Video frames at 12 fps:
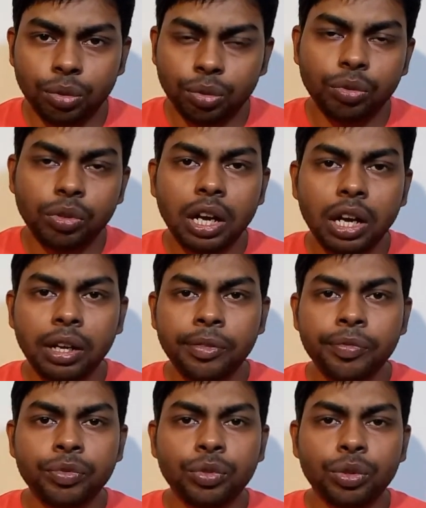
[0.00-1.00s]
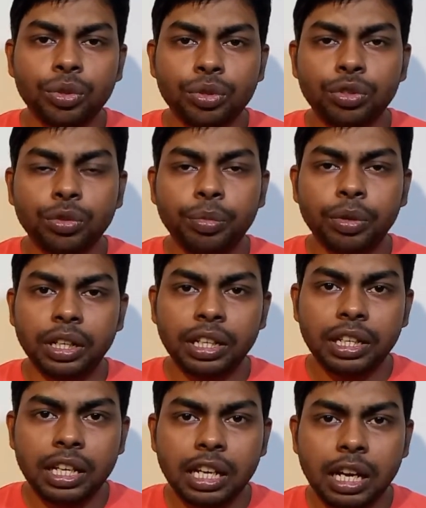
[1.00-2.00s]
दूंगा तो दोस्तों बने
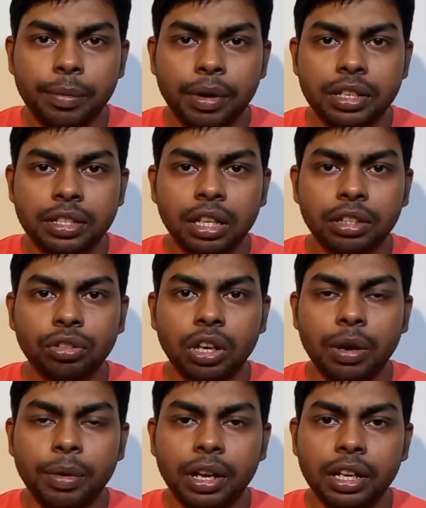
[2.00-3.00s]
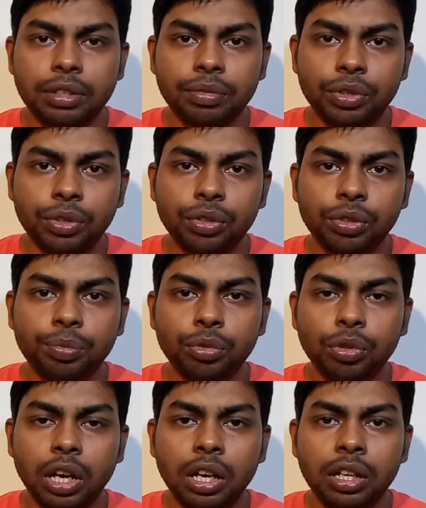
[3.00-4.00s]
रहिएगा हमारे साथ और हमारे इस वीडियो को
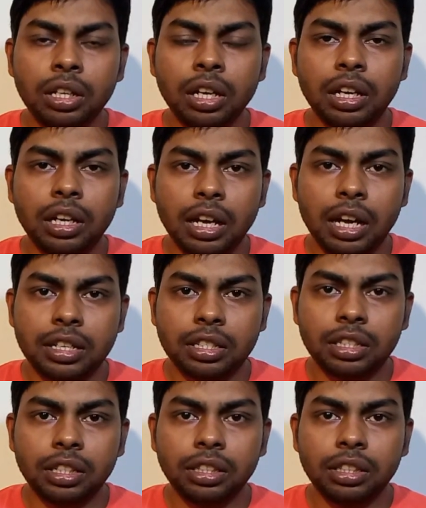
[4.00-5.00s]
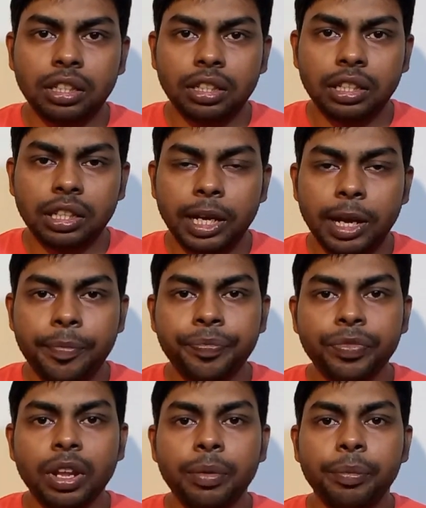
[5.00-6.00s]
पूरा लास्ट तक देखिएगा
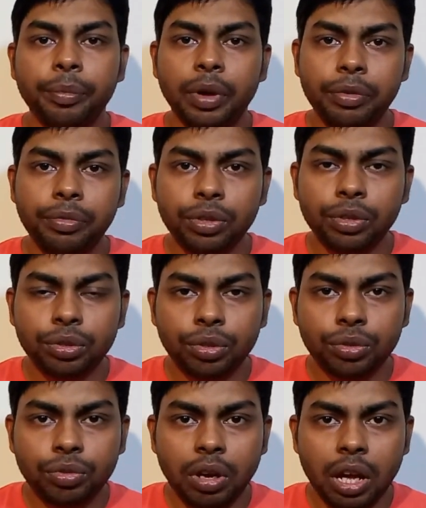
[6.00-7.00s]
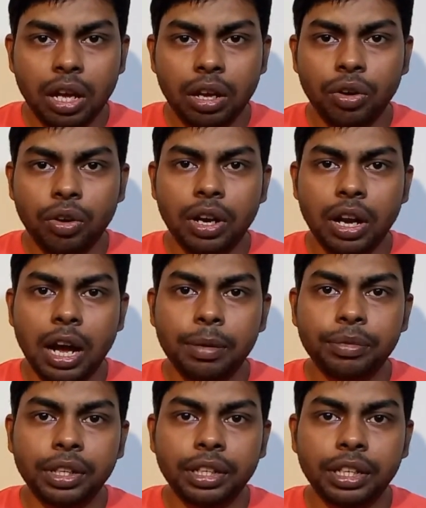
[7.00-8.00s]
मैं विनोद कुशवाहा और
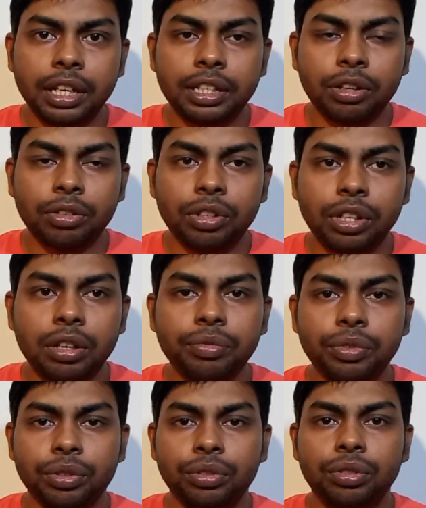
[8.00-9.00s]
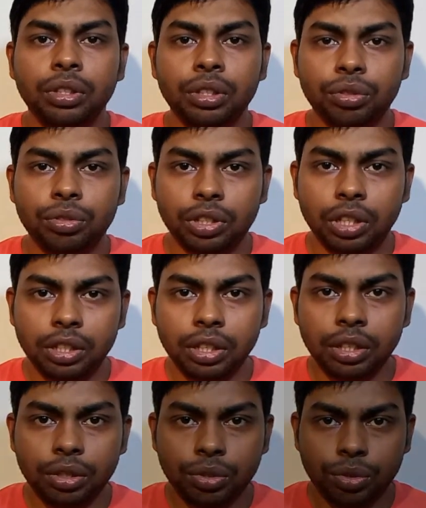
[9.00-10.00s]
आप देख रहे हैं टेक्नोनेट विनोद तो
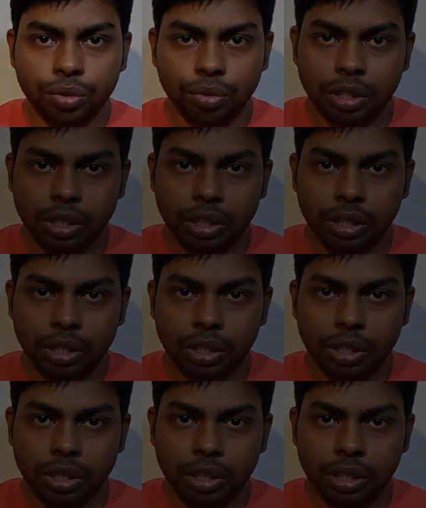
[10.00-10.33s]
चलिए शुरू